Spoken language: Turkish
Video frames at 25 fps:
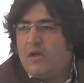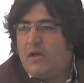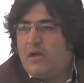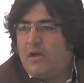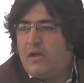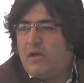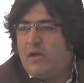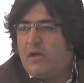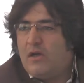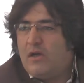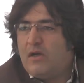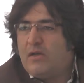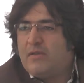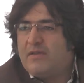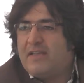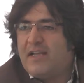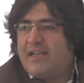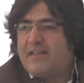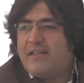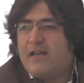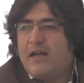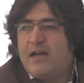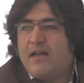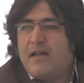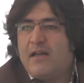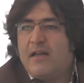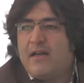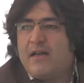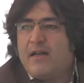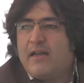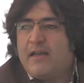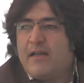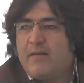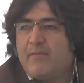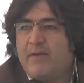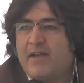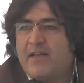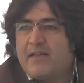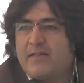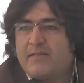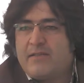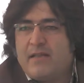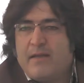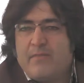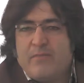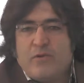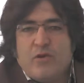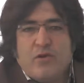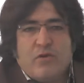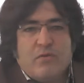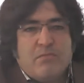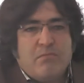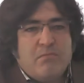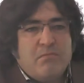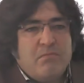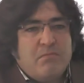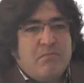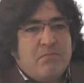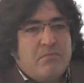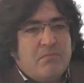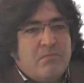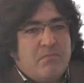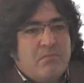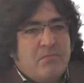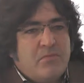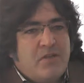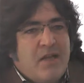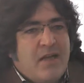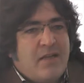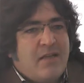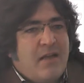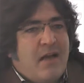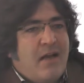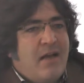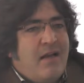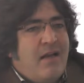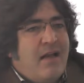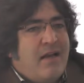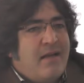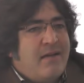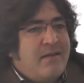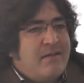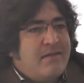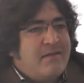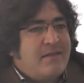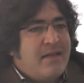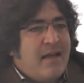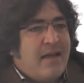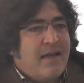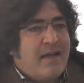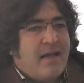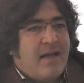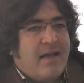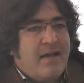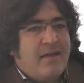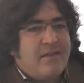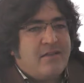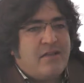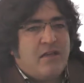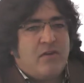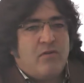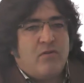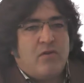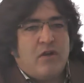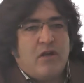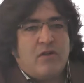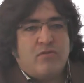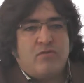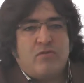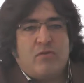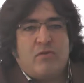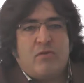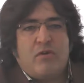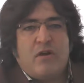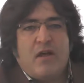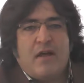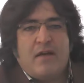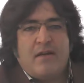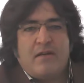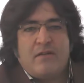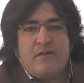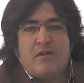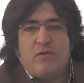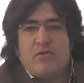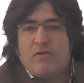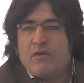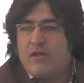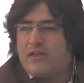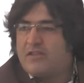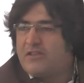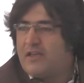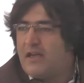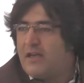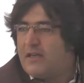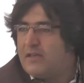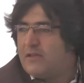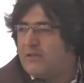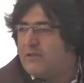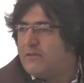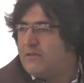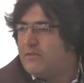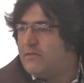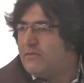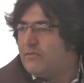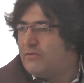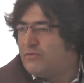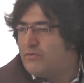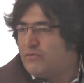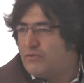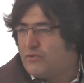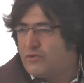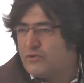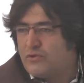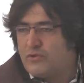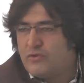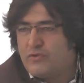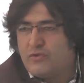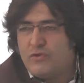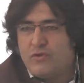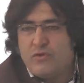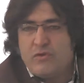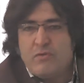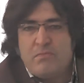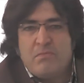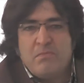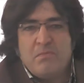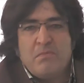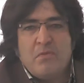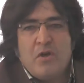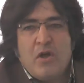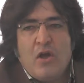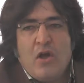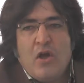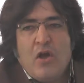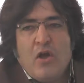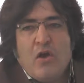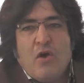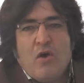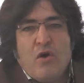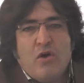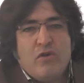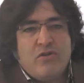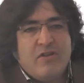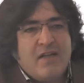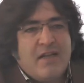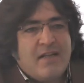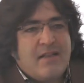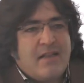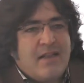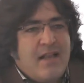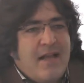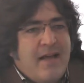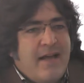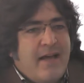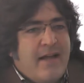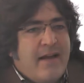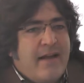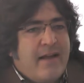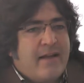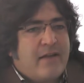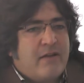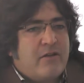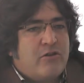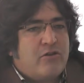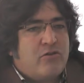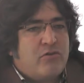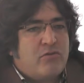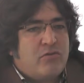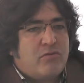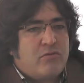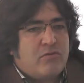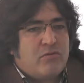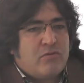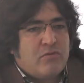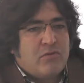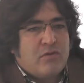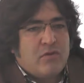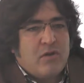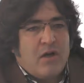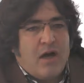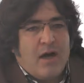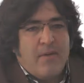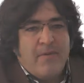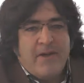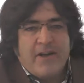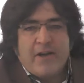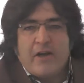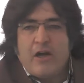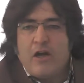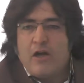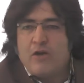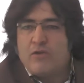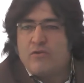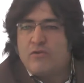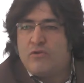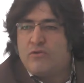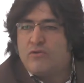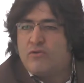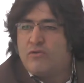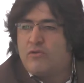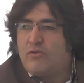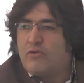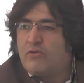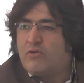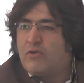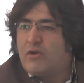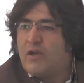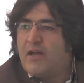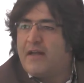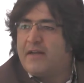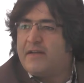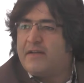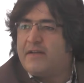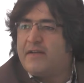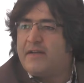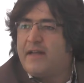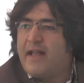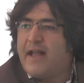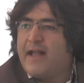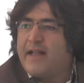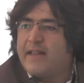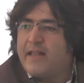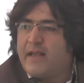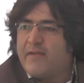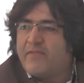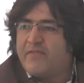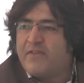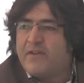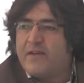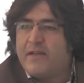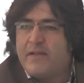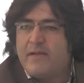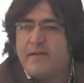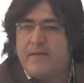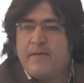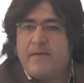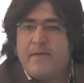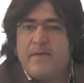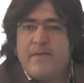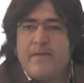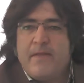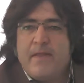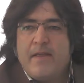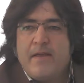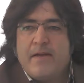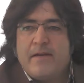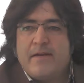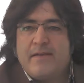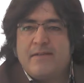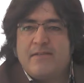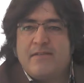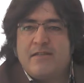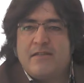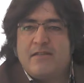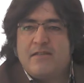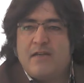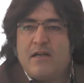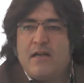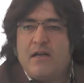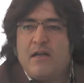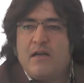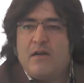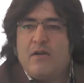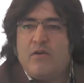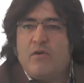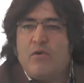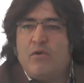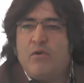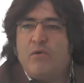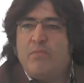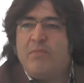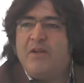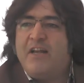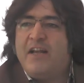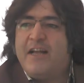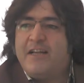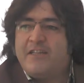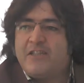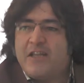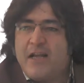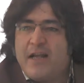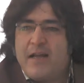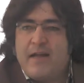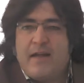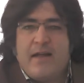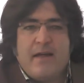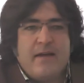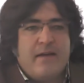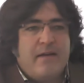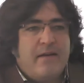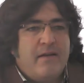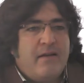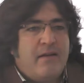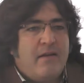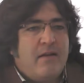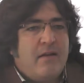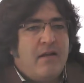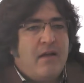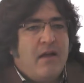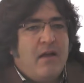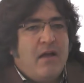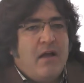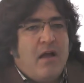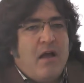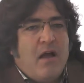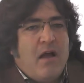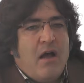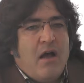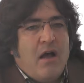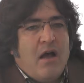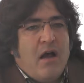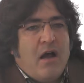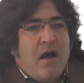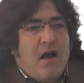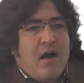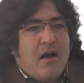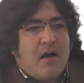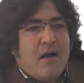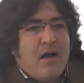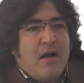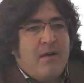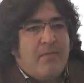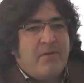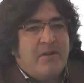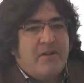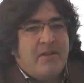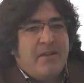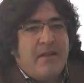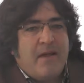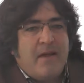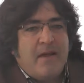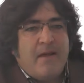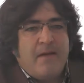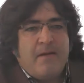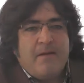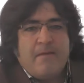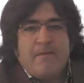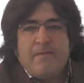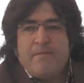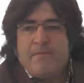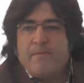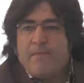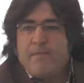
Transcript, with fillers: e, detaylara girmek istemiyorum. Zaten ellerinizden gelecek olan soruların da olacağını düşünüyorum. Özetleyerek Amerikan kültür okullarının hedefini, kısaca o bileşenlerini akabinde